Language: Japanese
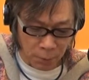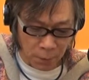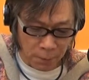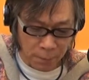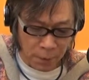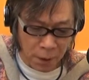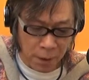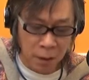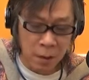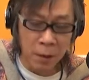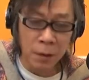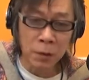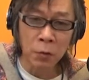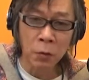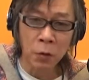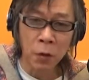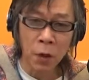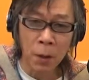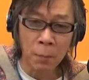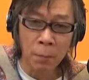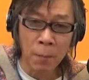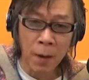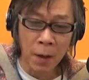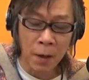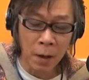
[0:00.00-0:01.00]
まま4
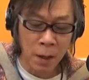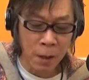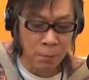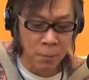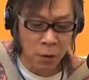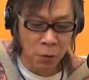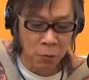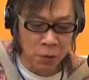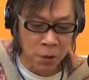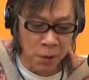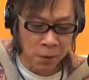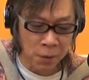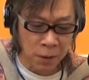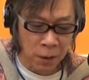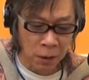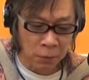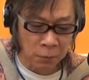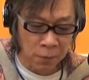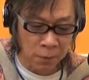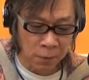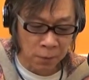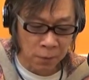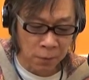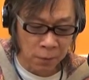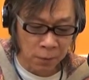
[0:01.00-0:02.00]
弦目から
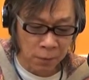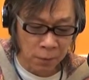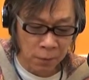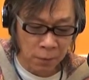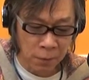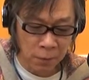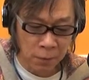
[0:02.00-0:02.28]
メロディースタートです。